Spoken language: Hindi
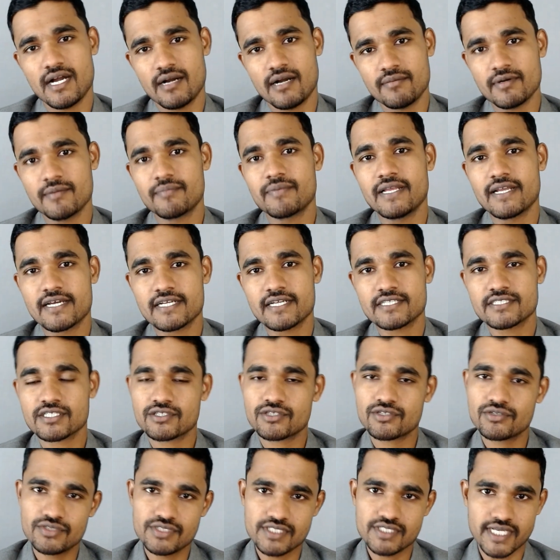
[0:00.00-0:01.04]
आप अप्लाई कर
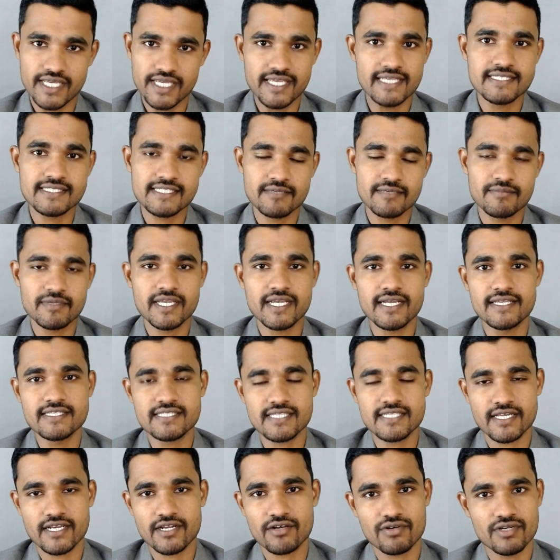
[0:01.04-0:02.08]
सकते हो जेई से भी कई
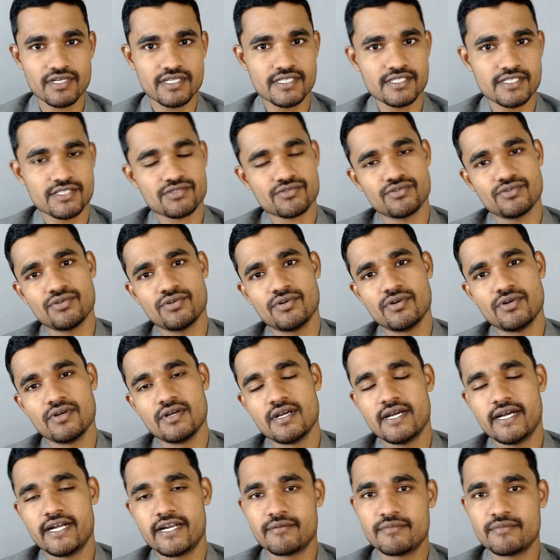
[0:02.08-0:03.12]
सारे कॉलेजेस को
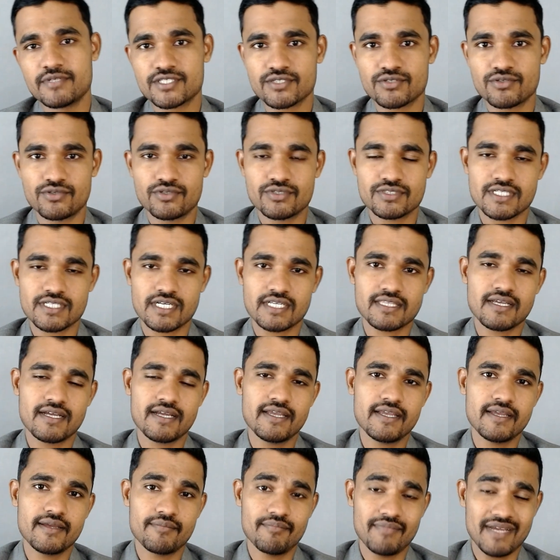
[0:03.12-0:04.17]
एडमिशन हो जाता
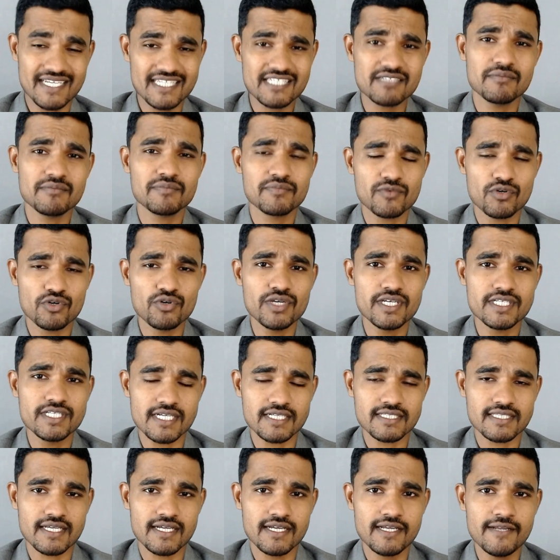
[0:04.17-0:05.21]
है मैक्सिमम हो ही
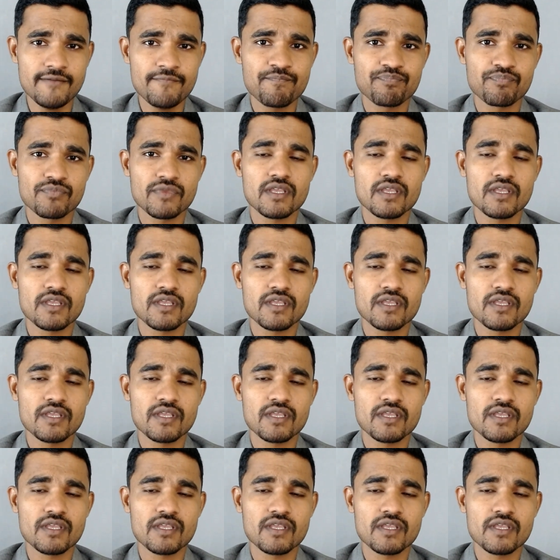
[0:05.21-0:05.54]
जाता है